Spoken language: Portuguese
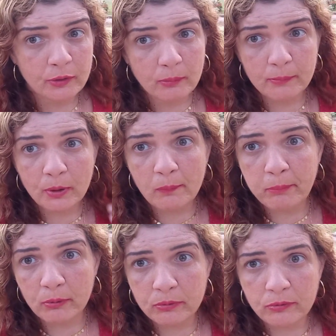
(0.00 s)
do meu
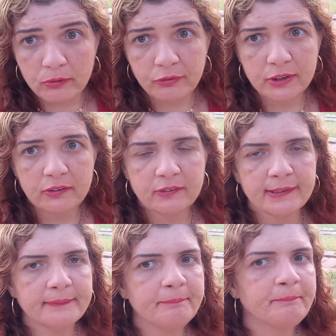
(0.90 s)
ponto de
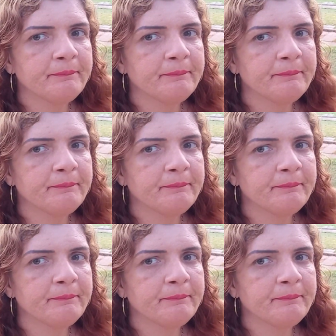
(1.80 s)
vista